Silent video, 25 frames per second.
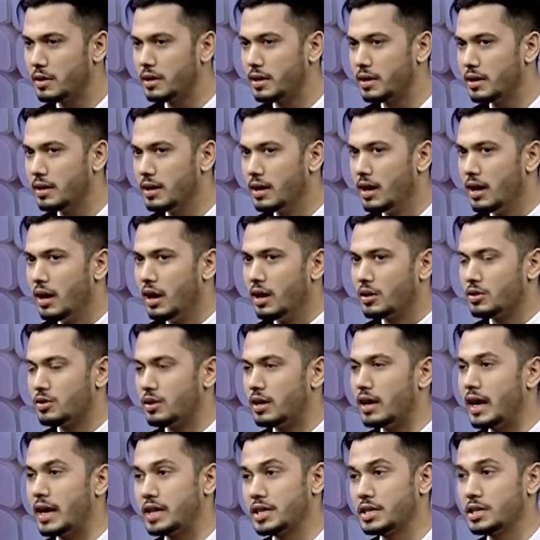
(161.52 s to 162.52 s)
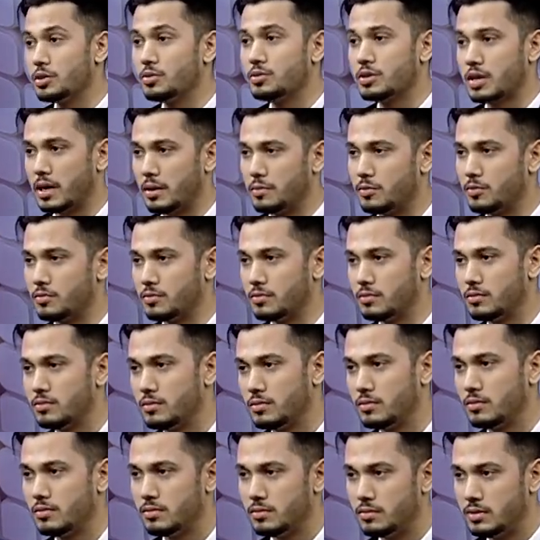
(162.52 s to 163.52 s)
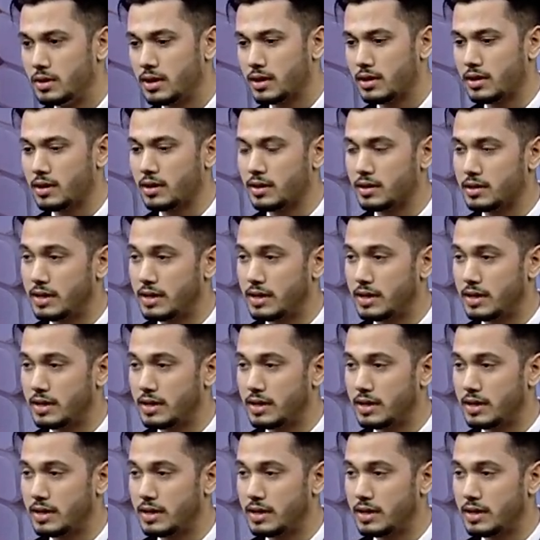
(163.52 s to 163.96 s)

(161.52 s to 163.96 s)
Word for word: মানে তোর অ্যাটিটিউড কেমন তার